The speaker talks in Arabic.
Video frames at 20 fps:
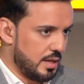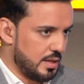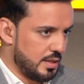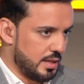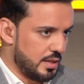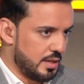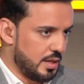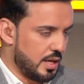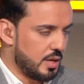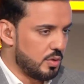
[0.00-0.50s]

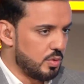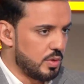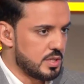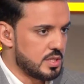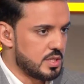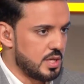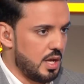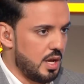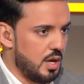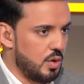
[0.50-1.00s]
يعني
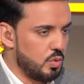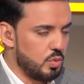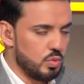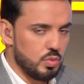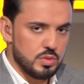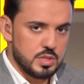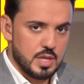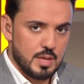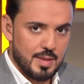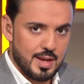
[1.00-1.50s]
حنوزعها
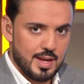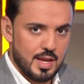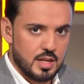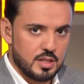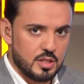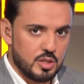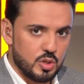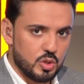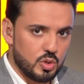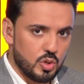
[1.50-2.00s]
وزي ما قالت
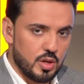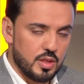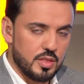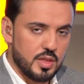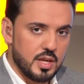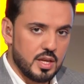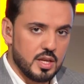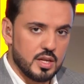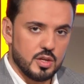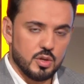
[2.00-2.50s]
الدكتوره
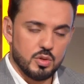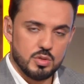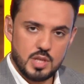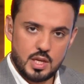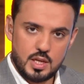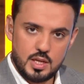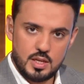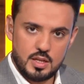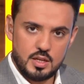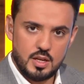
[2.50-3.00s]
نذكر انه
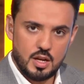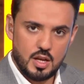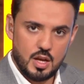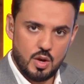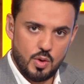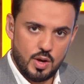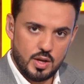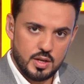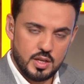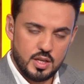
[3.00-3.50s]
صحيح ان
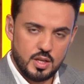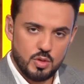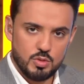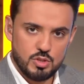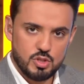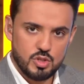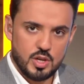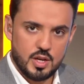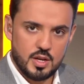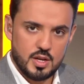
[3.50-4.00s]
القوانين
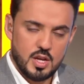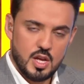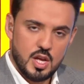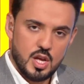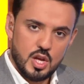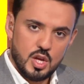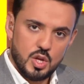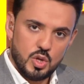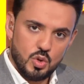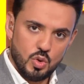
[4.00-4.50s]
والشرع
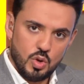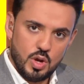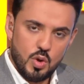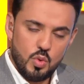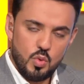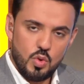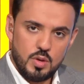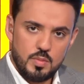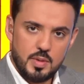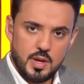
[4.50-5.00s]
يخول
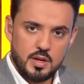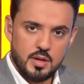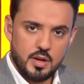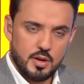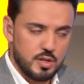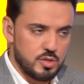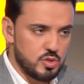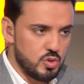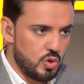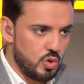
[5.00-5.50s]
نعم. بان
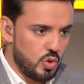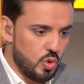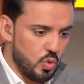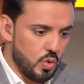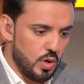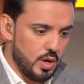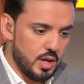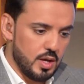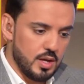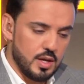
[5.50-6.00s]
الرجل
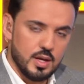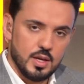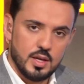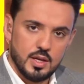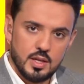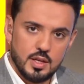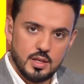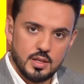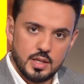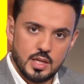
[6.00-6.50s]
هو
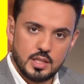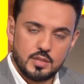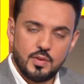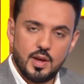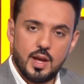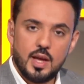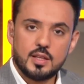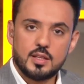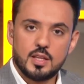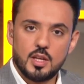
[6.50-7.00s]
آه، آه، يدفع
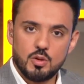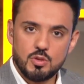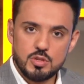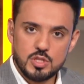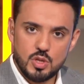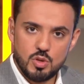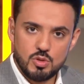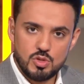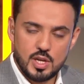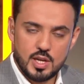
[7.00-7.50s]
حتى لو
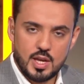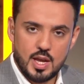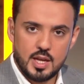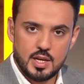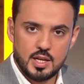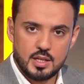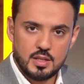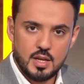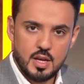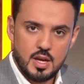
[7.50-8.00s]
الزوجه
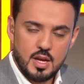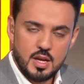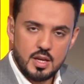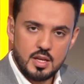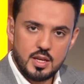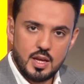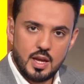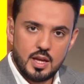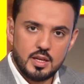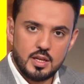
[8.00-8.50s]
كانت
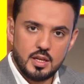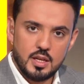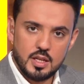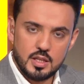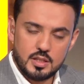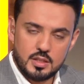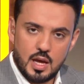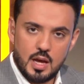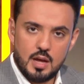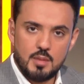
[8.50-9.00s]
بتعمل. يعني
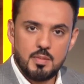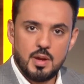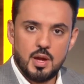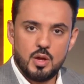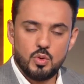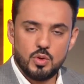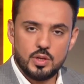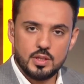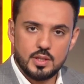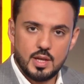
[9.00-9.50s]
تعمل
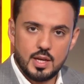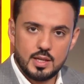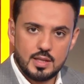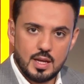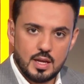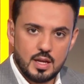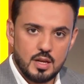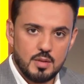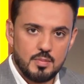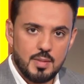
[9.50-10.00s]
وعندها
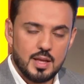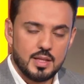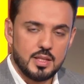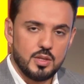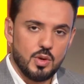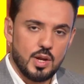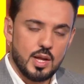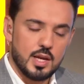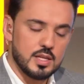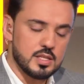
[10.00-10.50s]
دخل مادي
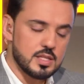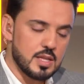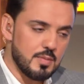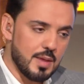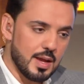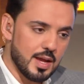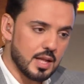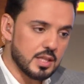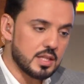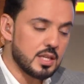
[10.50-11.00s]
ولكن زي
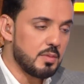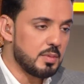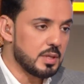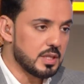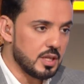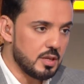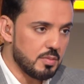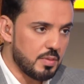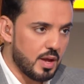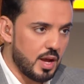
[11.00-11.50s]
ما قالت هي
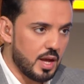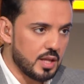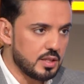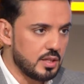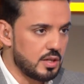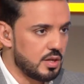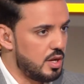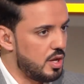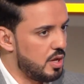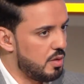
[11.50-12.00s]
بطيب
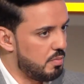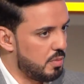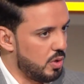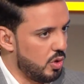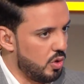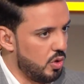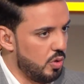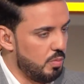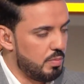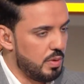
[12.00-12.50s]
خاطر
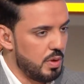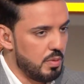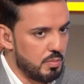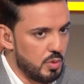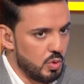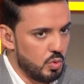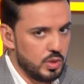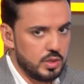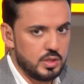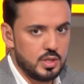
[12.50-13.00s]
بحب
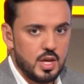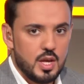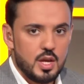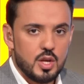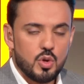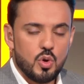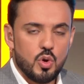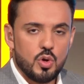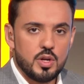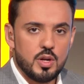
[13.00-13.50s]
بود
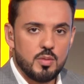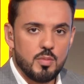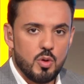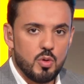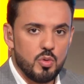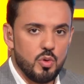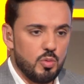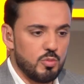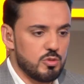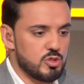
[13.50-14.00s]
كون
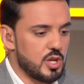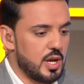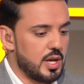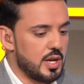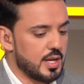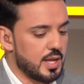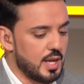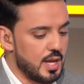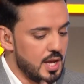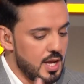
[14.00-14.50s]
الموضوع
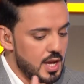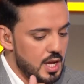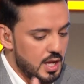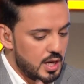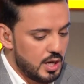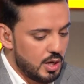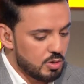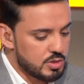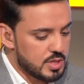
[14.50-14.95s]
مشاركه لو